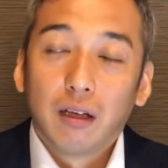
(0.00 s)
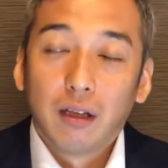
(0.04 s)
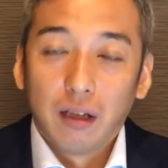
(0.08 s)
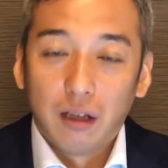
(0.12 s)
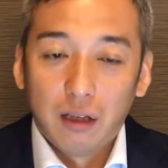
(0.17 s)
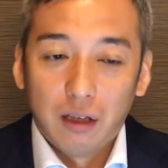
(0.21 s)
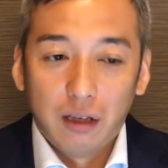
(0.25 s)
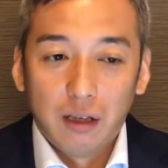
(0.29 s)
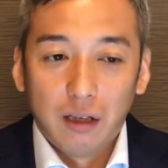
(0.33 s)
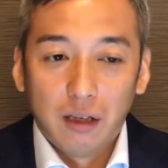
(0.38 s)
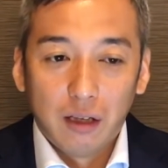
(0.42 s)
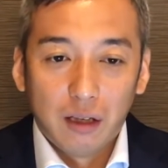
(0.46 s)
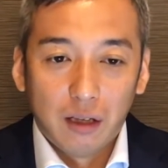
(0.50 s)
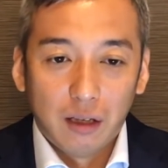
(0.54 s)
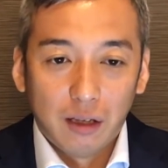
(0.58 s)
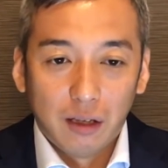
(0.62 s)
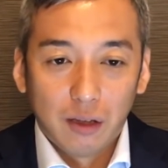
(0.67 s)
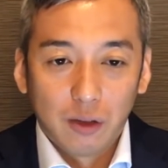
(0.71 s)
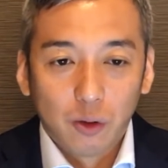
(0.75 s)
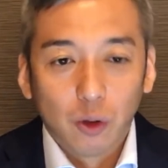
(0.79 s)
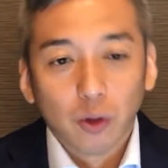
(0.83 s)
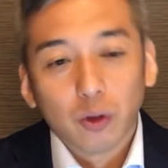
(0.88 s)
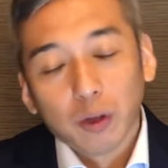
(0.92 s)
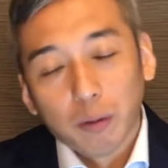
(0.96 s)

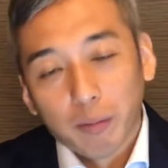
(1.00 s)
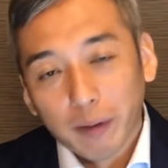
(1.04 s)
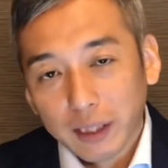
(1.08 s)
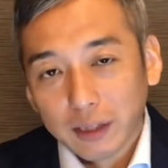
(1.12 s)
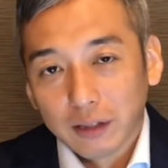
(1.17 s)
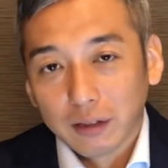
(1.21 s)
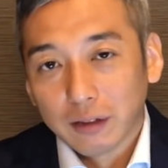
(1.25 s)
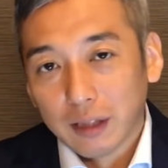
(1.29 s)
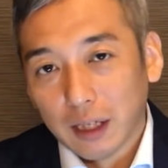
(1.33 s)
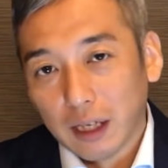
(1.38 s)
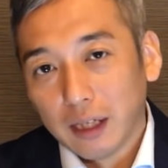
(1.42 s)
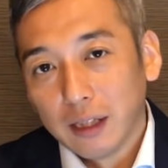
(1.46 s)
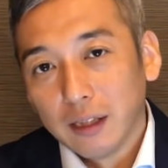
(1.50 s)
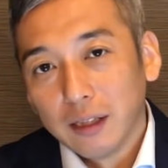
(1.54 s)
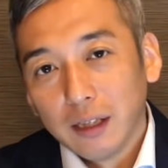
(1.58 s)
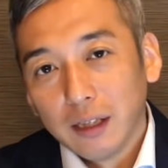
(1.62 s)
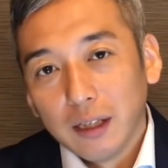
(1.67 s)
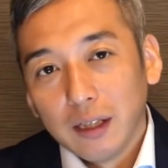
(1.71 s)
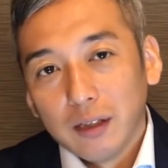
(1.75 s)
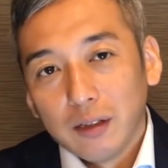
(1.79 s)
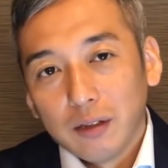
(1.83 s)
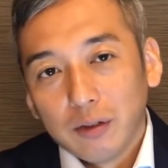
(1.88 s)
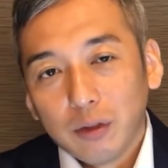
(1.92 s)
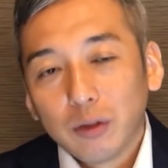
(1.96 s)
えー、言葉遣い
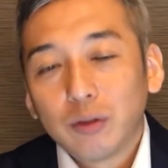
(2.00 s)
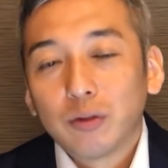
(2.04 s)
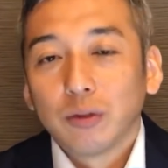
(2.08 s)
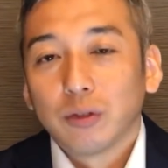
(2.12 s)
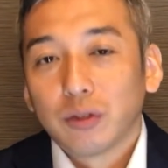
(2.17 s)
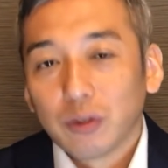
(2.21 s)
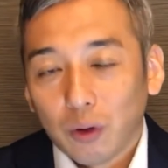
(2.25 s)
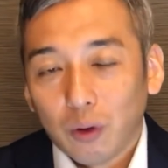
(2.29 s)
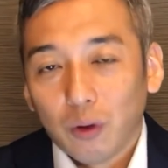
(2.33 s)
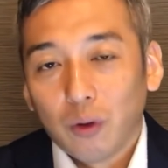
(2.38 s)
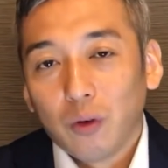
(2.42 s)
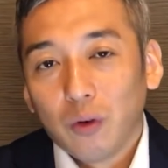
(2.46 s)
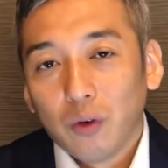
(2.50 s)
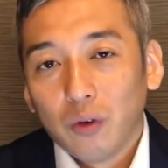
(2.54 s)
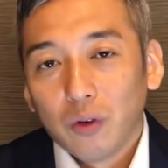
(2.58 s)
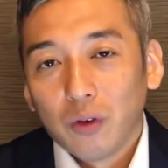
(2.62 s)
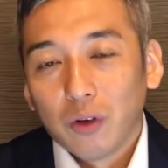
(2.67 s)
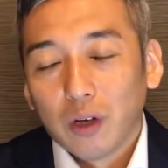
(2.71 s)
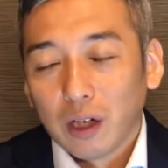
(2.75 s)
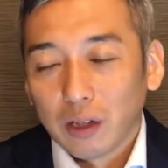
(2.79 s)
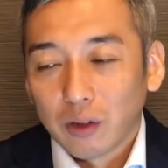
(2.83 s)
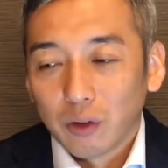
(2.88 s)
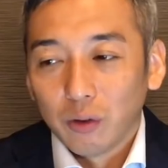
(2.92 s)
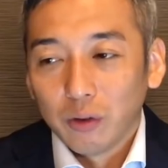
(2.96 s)
服装
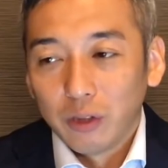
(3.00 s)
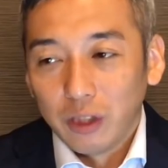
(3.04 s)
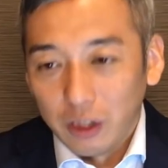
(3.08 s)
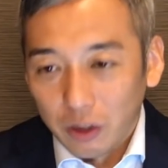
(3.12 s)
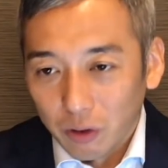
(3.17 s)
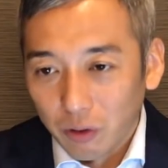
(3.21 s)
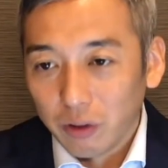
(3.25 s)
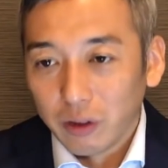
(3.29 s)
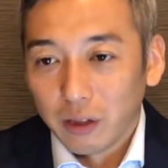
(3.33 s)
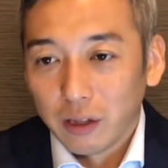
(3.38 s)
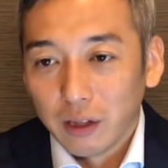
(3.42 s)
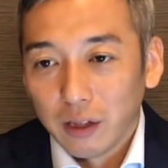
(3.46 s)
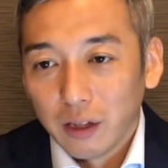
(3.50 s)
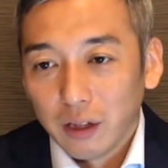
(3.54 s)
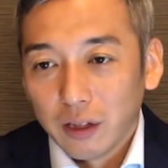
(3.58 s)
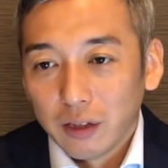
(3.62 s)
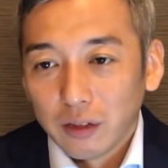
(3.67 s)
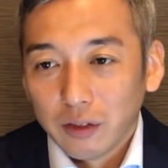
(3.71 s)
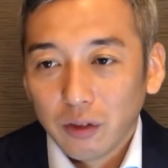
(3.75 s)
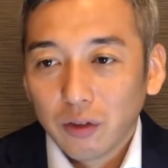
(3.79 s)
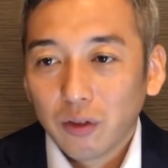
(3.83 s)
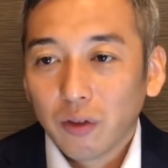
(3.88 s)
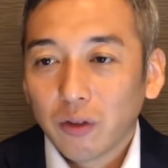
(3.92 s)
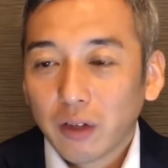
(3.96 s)
あと匂い
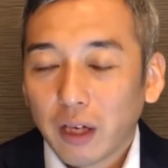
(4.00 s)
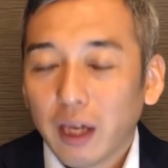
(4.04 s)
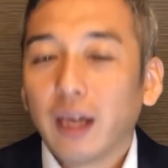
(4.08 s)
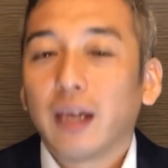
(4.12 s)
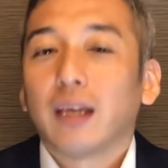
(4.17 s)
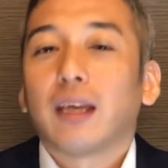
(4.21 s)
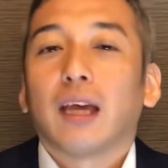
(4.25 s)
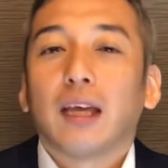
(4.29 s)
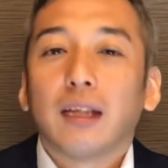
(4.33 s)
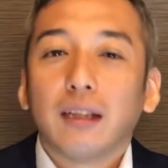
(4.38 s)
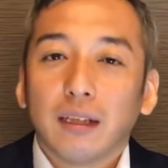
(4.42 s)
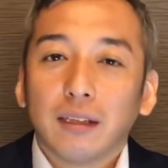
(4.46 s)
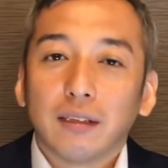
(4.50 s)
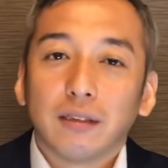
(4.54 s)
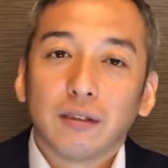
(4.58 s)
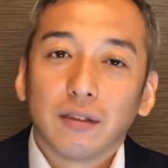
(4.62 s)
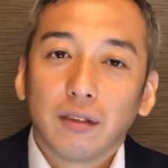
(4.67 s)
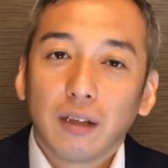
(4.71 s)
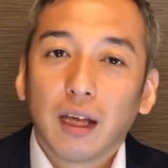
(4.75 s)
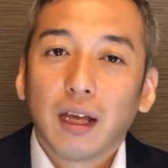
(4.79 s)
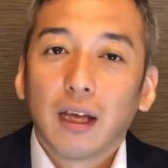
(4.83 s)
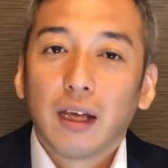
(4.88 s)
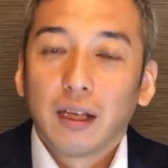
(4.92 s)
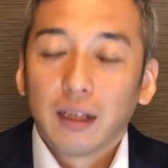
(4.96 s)
それと経験です
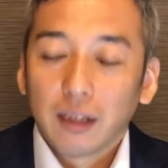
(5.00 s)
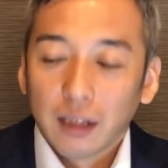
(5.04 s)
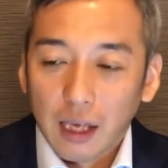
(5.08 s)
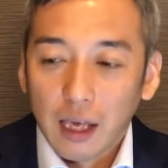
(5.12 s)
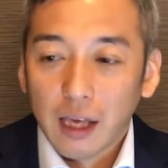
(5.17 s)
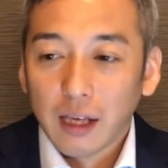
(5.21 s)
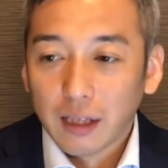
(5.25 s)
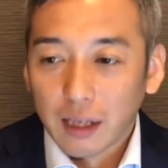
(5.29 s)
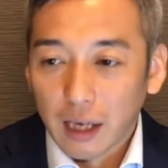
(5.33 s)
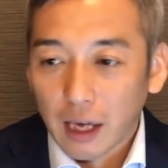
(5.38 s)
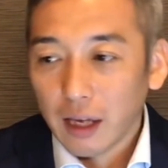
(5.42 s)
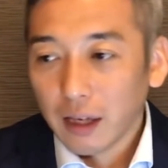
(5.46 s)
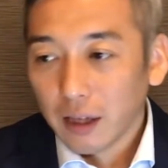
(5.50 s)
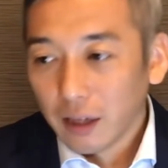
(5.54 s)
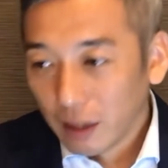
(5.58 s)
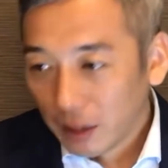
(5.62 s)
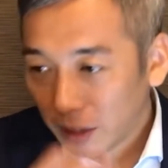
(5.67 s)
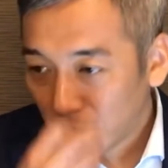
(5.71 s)
ね経験、